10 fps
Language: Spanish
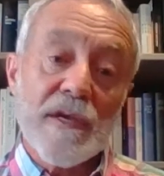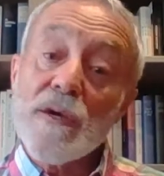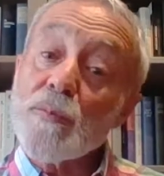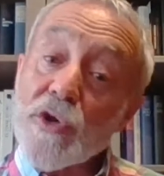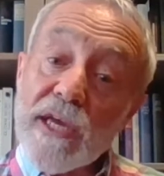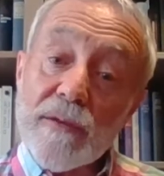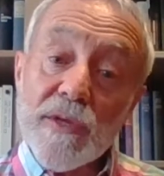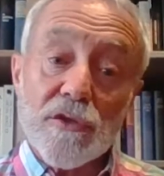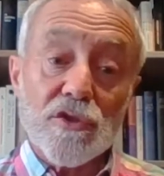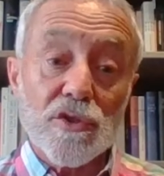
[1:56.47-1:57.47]
Porque al
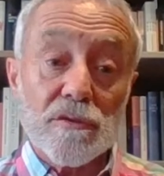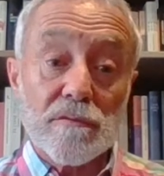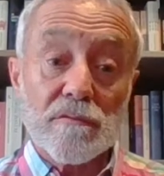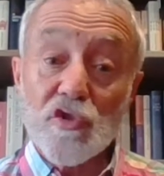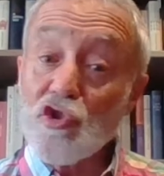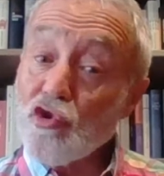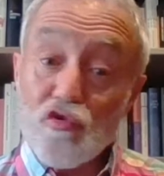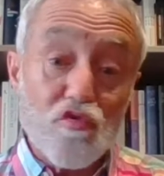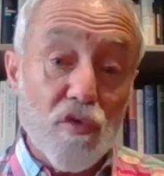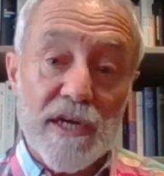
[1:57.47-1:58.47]
menos yo
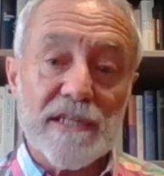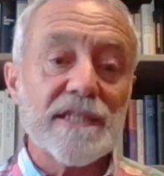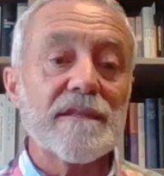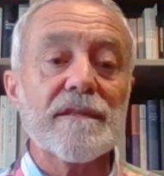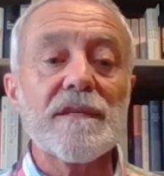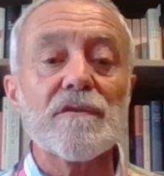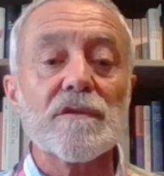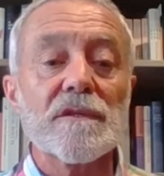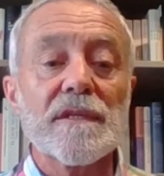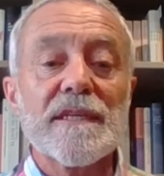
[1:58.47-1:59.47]
nunca he
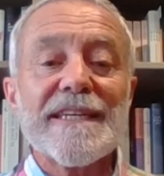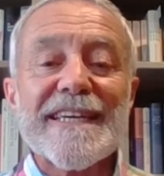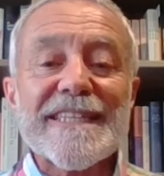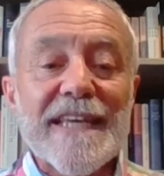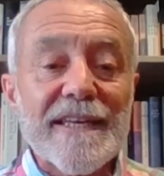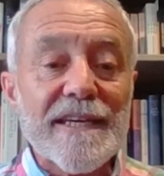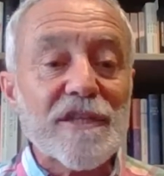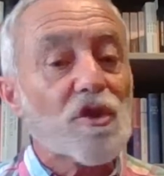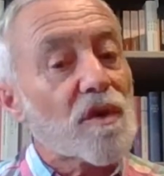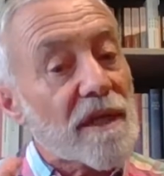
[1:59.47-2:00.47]
sentido que se haya
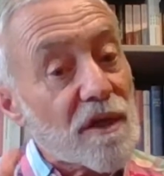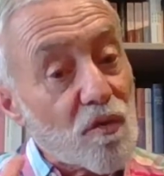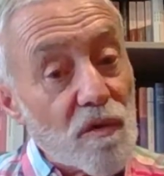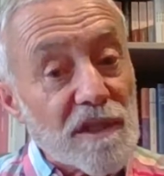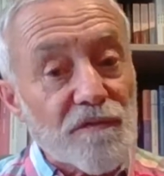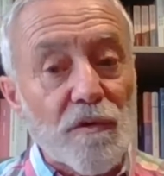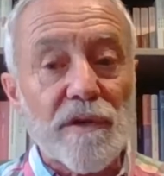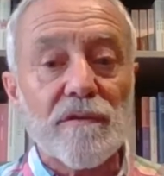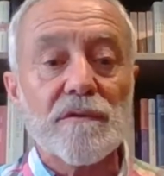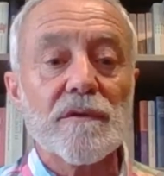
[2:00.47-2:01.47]
hecho ningún
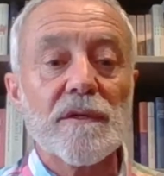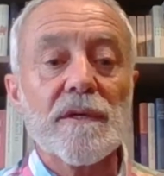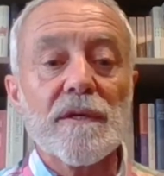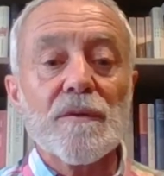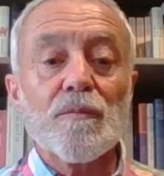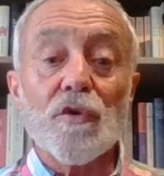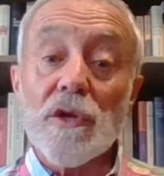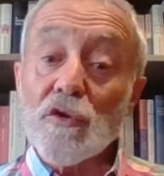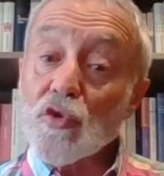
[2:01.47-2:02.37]
esfuerzo porque los